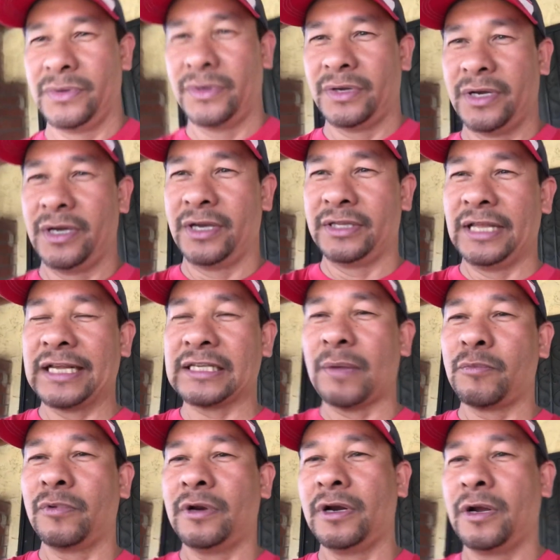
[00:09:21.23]
uh, ah, next time
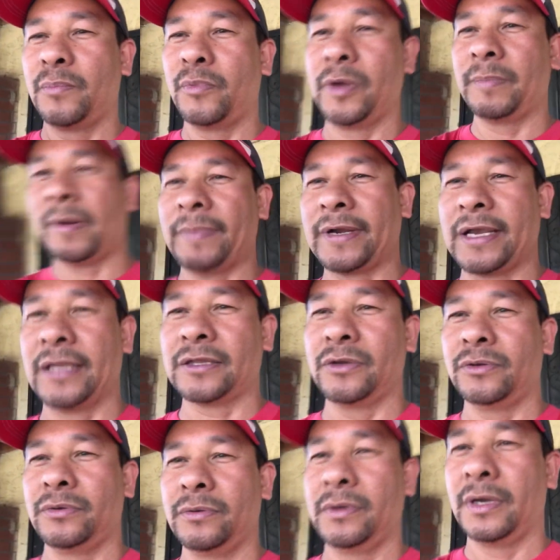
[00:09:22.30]
ko na lang po ipapakita
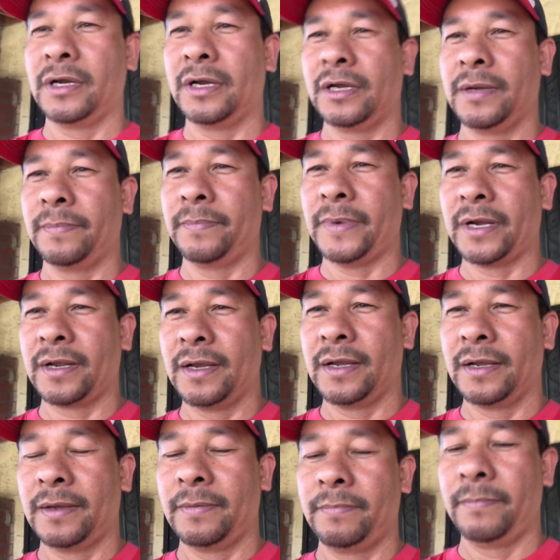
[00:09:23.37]
yung uh, pag
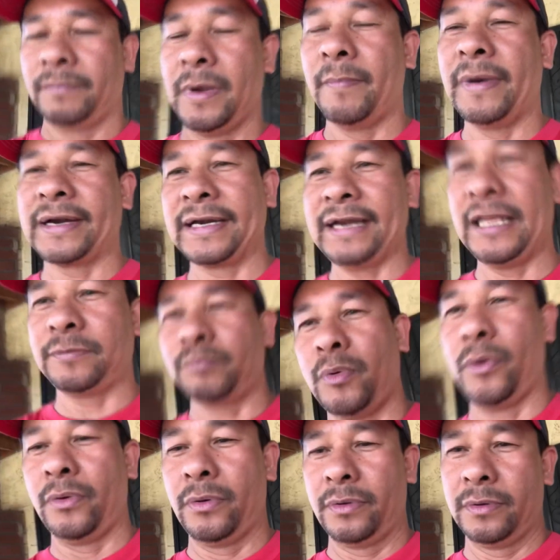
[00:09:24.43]
uh, mamarinate
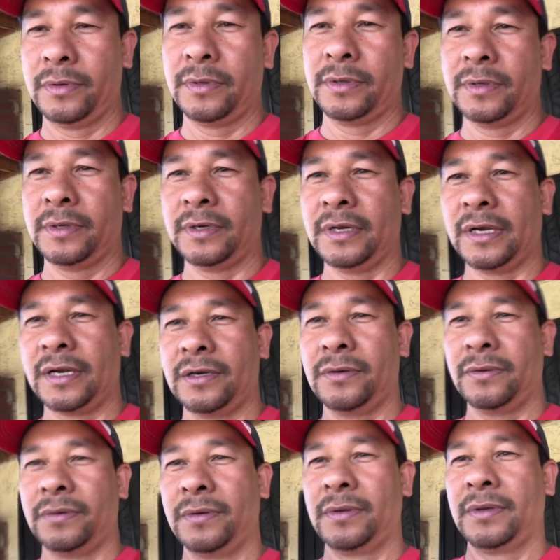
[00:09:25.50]
po ng ano
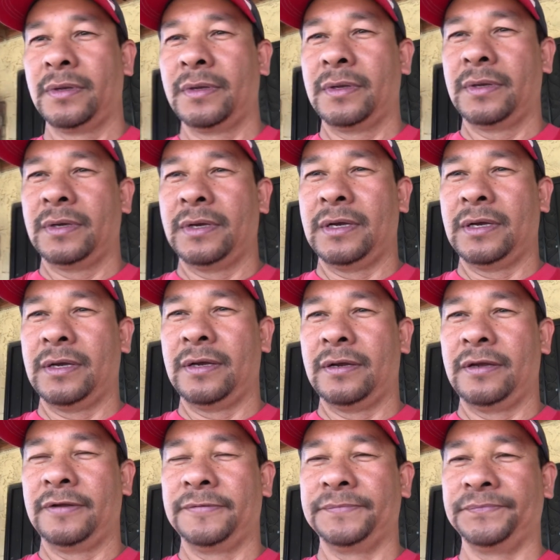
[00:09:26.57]

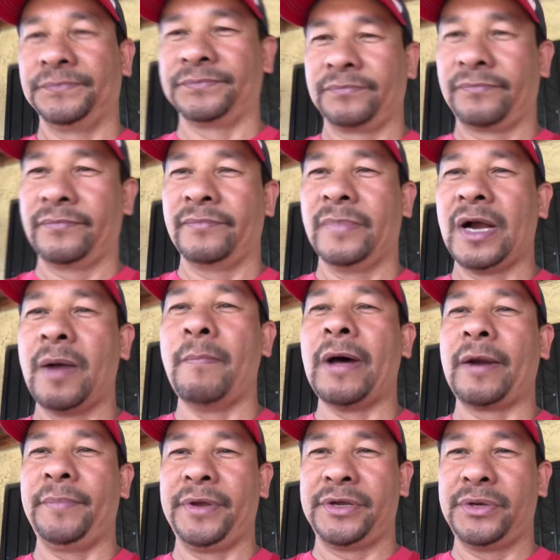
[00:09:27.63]
uh, mga
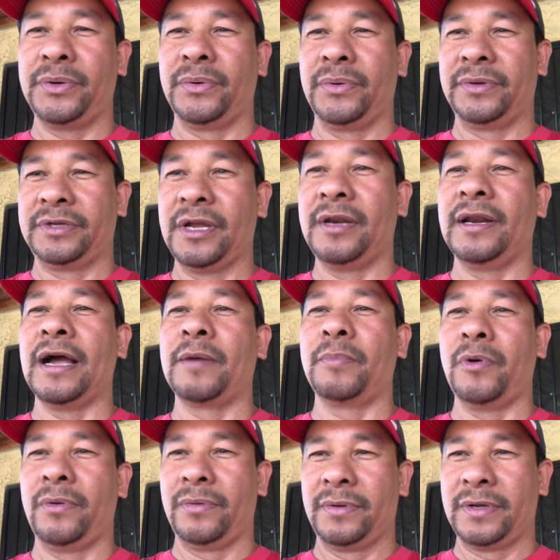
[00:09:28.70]
barbecue. Yan lang
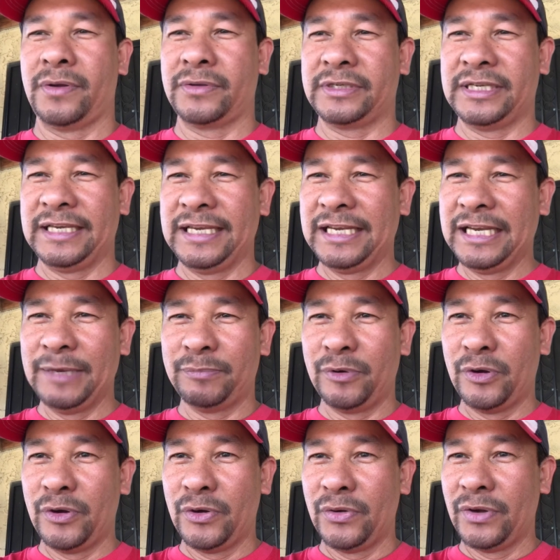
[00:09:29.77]
po. O sige
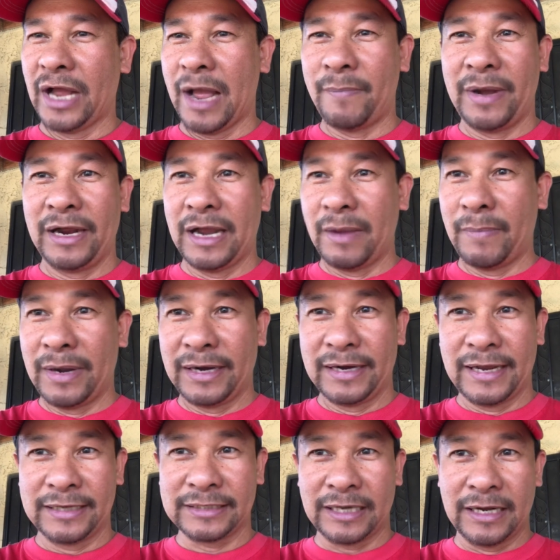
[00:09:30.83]
po, abang-abang
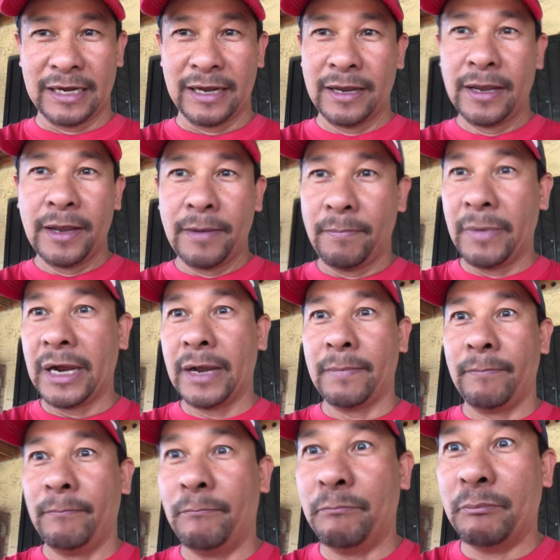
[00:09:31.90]
lang sa mga
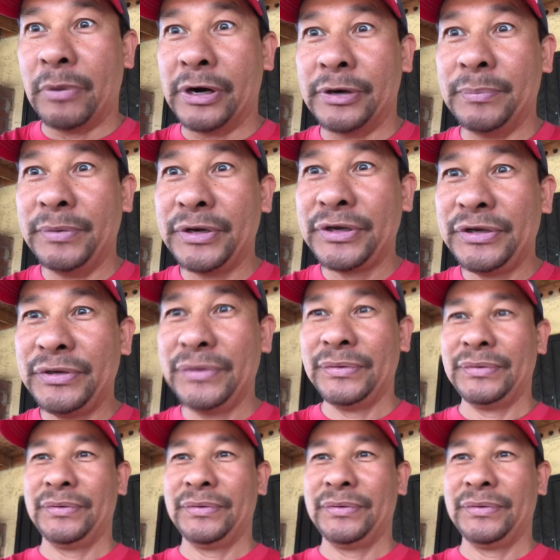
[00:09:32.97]
barbecue.